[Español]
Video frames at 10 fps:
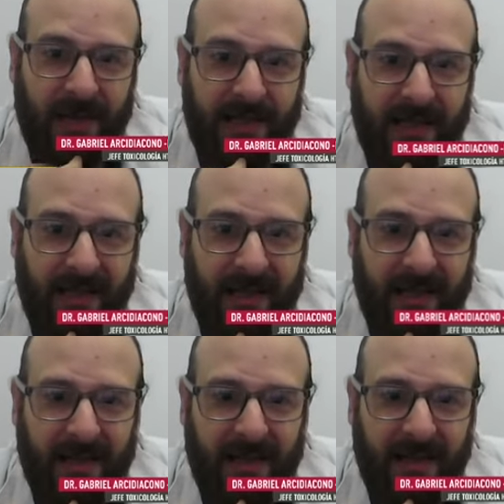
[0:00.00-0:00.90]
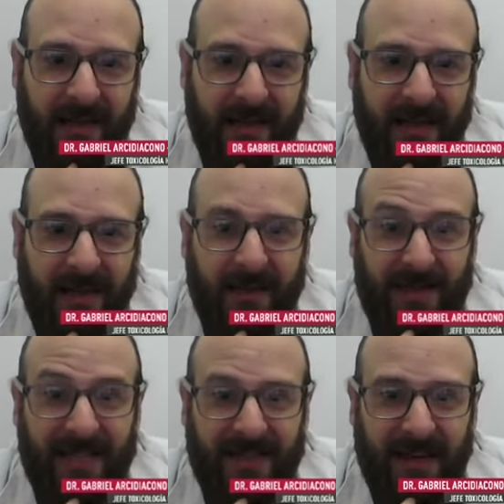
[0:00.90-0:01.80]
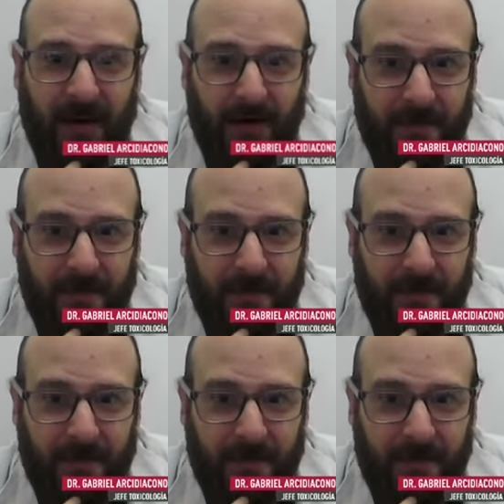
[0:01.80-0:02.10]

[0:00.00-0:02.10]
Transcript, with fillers: antes de de